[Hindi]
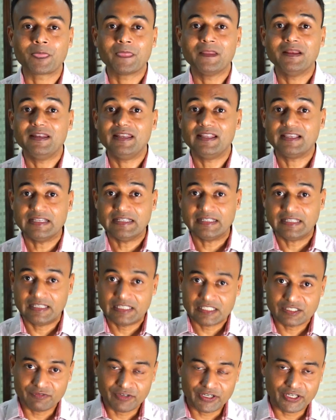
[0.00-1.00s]
लेकिन
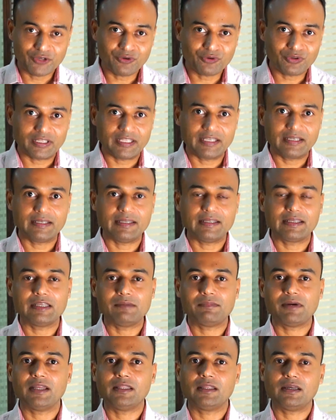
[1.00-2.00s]
इस वीडियो को देखने के
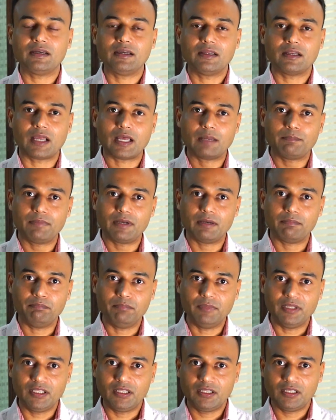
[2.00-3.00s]
बाद अगर आप
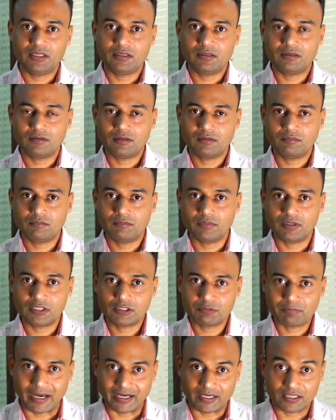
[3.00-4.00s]
अपने इन बर्थ
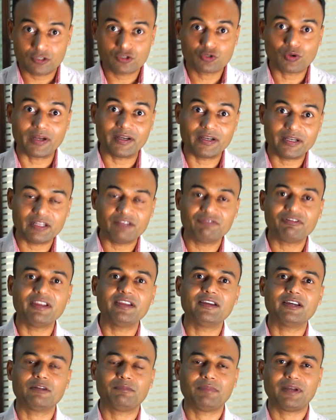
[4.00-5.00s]
पैटर्न्स को आइडेंटिफाई
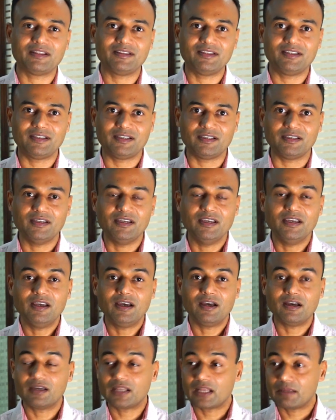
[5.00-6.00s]
कर पाते हैं
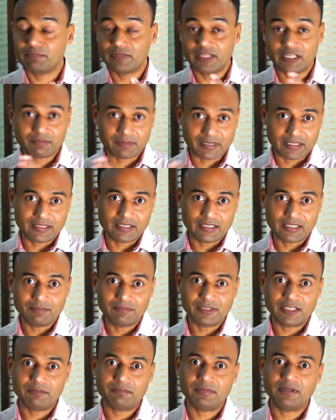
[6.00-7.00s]
अगर आप देख पाते हैं कि
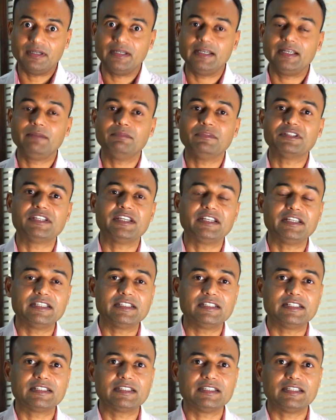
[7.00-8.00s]
मेरी बर्थ डेट में ये
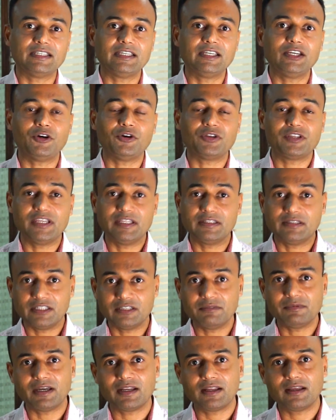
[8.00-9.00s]
डिजिट्स हैं और ये इतनी
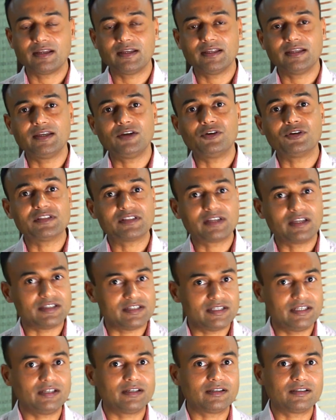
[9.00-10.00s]
बार आ रहे हैं और इसका
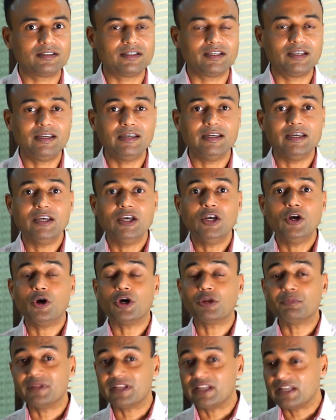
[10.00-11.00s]
ये अर्थ है और
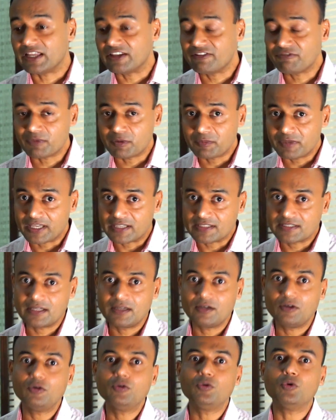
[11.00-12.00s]
मेरी लाइफ में भी ऐसा
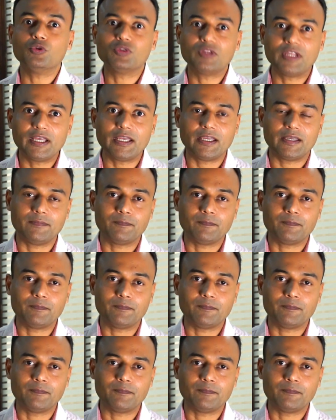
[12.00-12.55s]
होता है